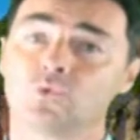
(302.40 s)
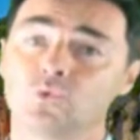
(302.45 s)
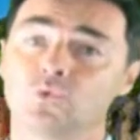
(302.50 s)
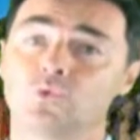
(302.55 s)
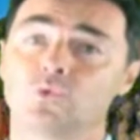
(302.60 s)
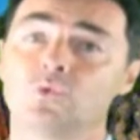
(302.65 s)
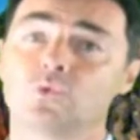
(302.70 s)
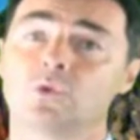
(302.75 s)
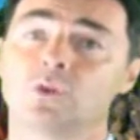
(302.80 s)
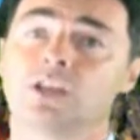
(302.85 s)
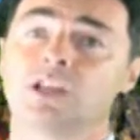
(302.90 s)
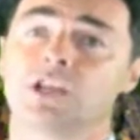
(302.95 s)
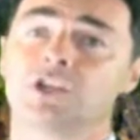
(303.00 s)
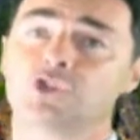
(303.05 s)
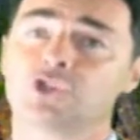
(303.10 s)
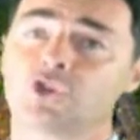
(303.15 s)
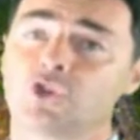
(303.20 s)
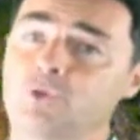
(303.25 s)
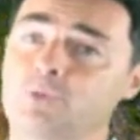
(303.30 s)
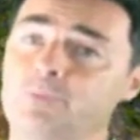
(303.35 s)
où la
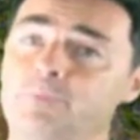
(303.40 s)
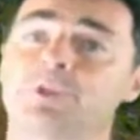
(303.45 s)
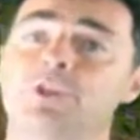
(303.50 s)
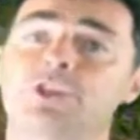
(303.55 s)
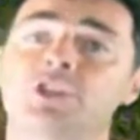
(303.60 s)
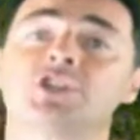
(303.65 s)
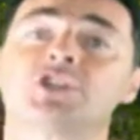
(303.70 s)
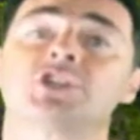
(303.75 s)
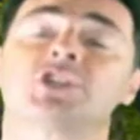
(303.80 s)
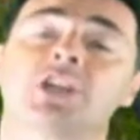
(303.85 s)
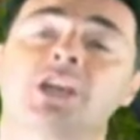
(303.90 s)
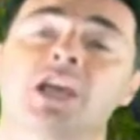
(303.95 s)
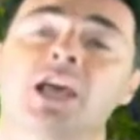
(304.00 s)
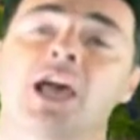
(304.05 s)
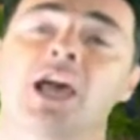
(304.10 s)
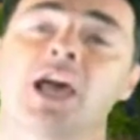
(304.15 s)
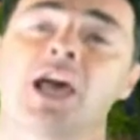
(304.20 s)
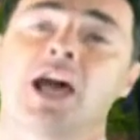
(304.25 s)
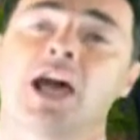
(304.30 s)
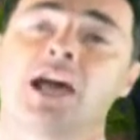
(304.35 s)
jeune biche
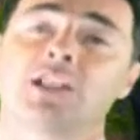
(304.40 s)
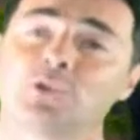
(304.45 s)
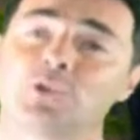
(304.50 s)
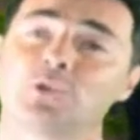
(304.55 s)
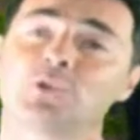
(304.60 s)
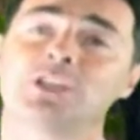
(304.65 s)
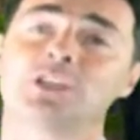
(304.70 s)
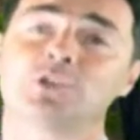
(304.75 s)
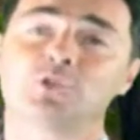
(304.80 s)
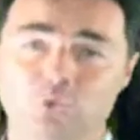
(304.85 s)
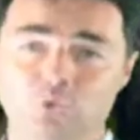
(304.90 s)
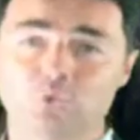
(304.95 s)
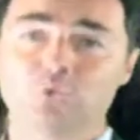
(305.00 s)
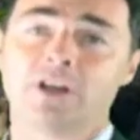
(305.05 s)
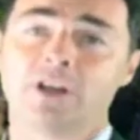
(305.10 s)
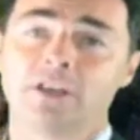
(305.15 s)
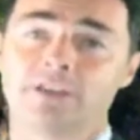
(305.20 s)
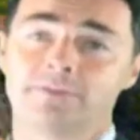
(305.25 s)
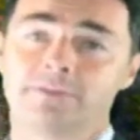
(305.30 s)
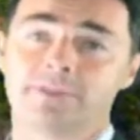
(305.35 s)
attendait tout
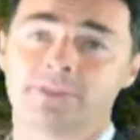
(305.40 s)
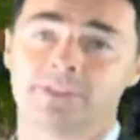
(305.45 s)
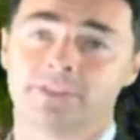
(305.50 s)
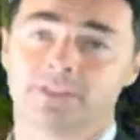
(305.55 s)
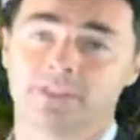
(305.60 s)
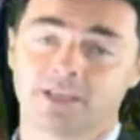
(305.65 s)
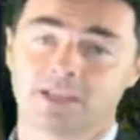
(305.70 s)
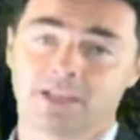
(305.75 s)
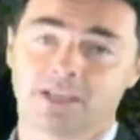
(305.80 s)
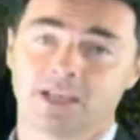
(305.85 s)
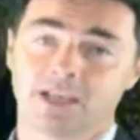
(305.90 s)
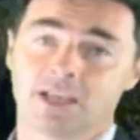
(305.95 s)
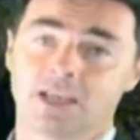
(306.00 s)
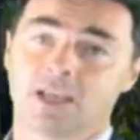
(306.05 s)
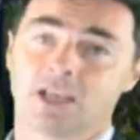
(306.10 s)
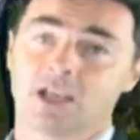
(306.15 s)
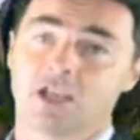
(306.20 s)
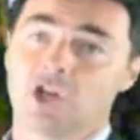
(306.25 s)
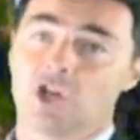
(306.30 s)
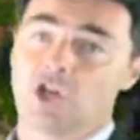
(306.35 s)
de la vie.
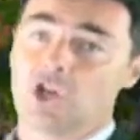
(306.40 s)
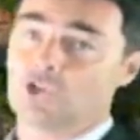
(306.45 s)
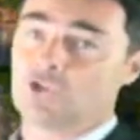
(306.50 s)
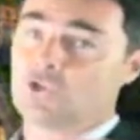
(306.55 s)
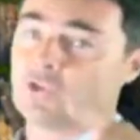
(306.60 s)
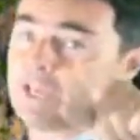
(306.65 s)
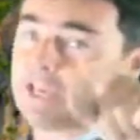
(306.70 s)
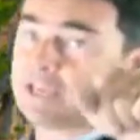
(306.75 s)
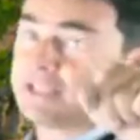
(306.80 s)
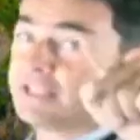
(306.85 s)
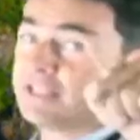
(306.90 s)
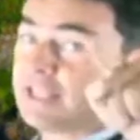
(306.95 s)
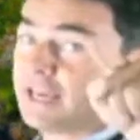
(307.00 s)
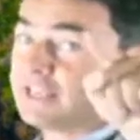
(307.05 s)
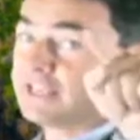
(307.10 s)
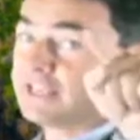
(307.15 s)
Ce incite à